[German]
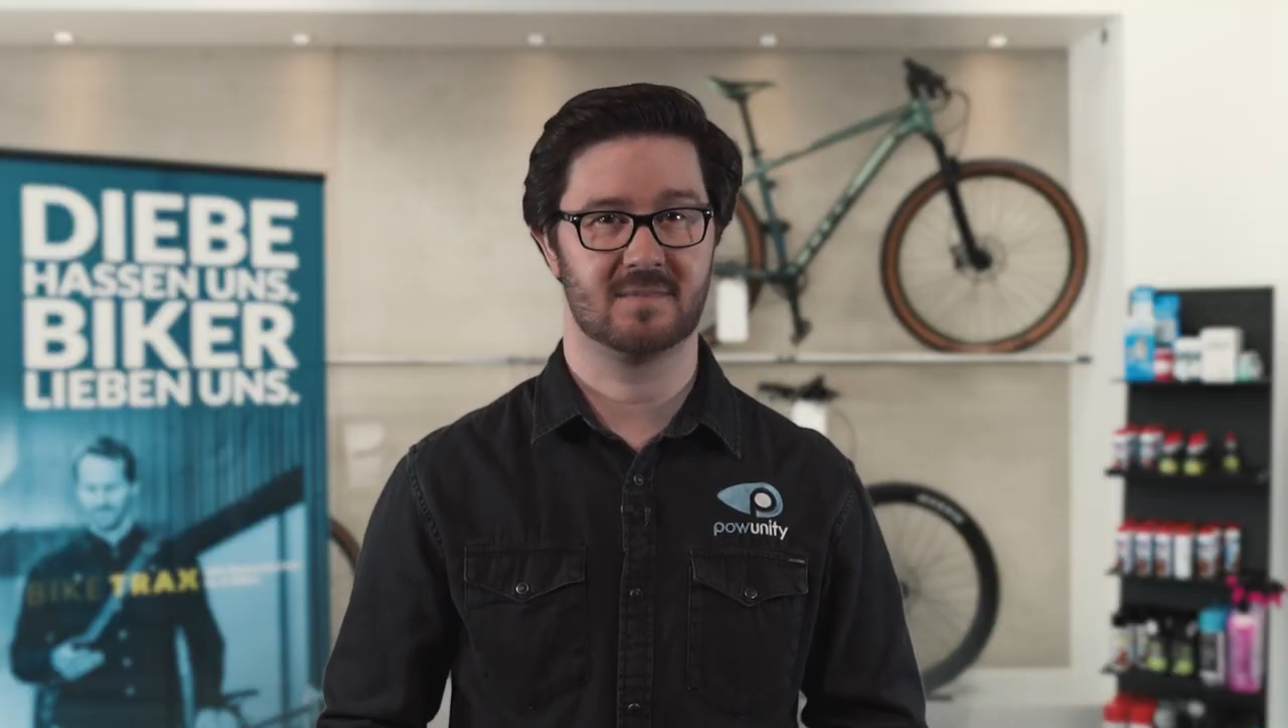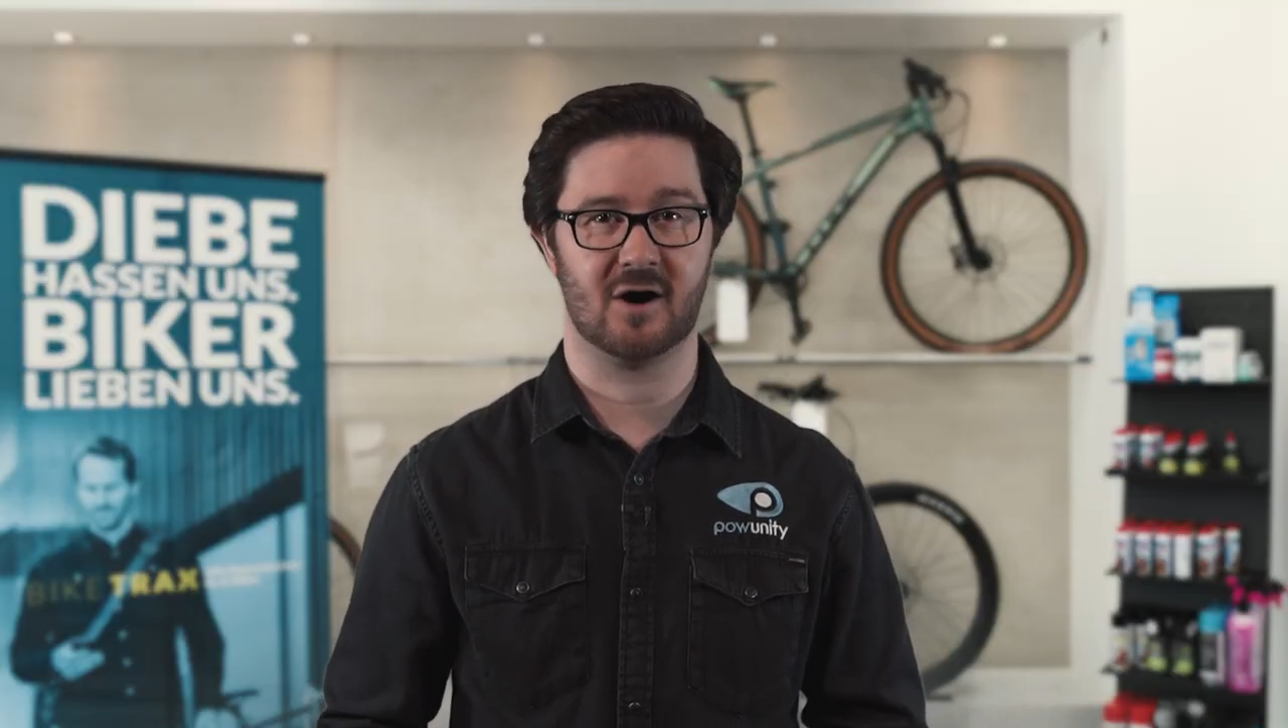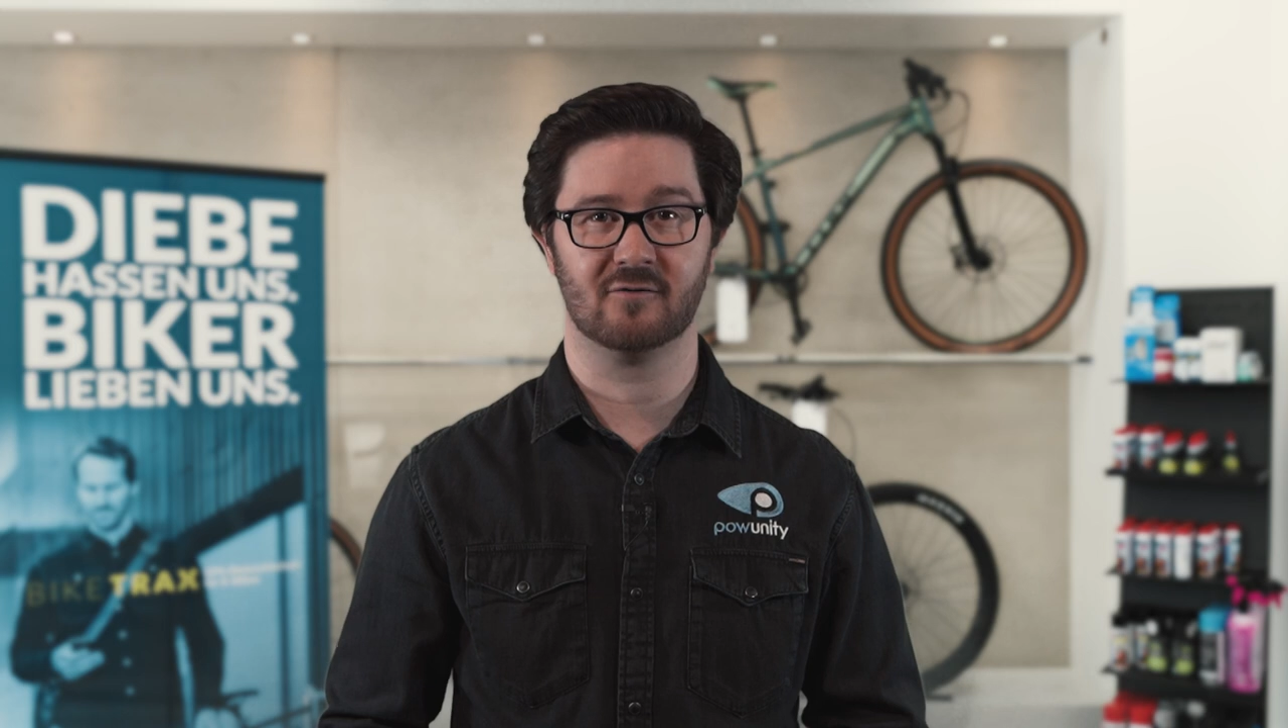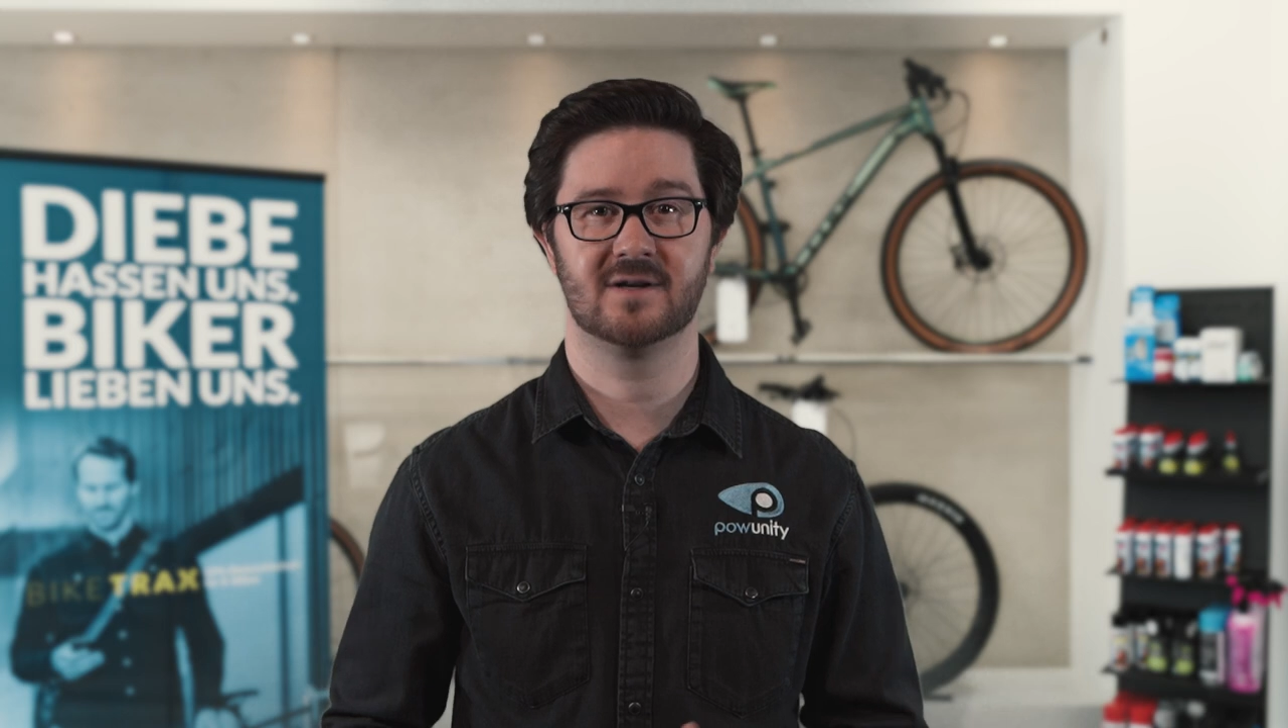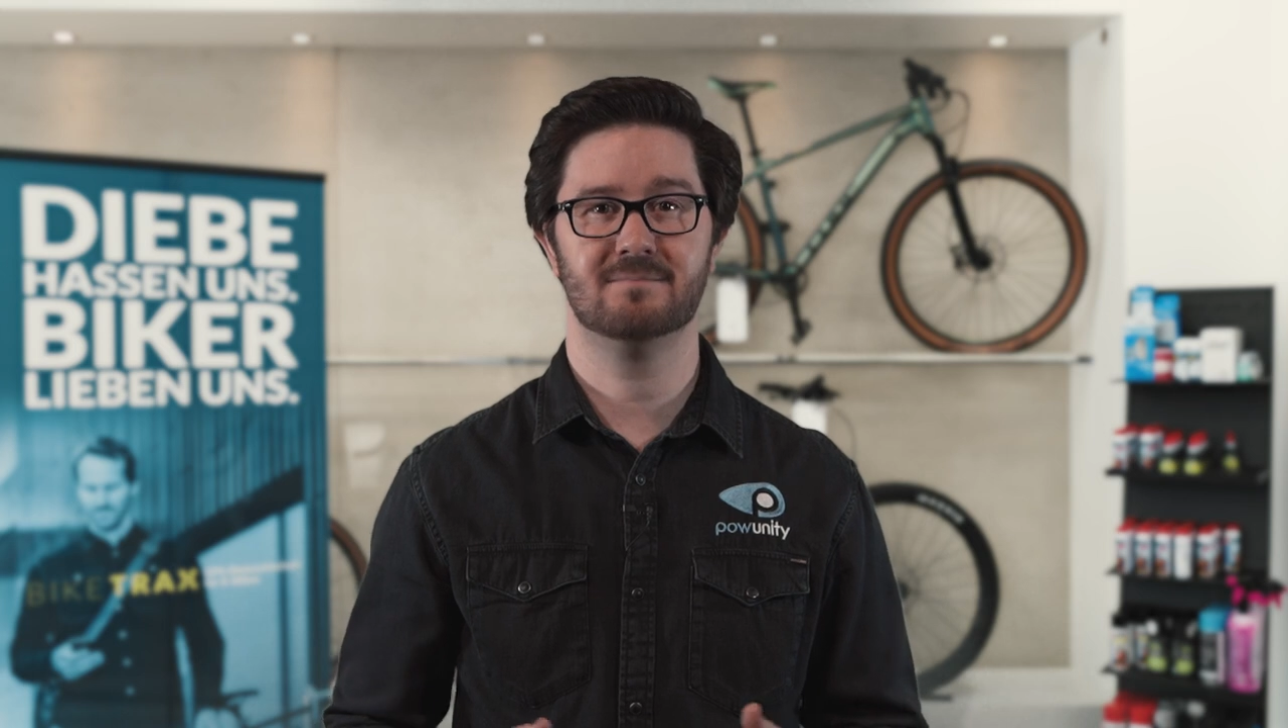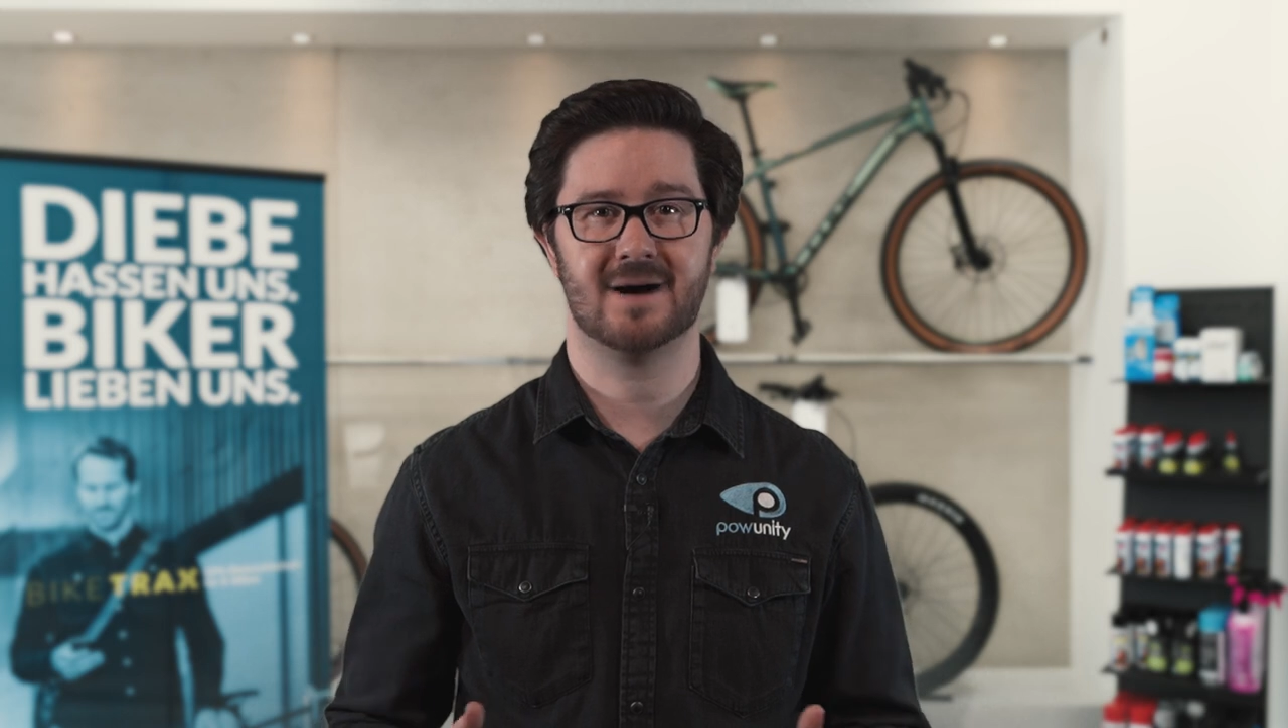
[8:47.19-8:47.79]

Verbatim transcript: auf dem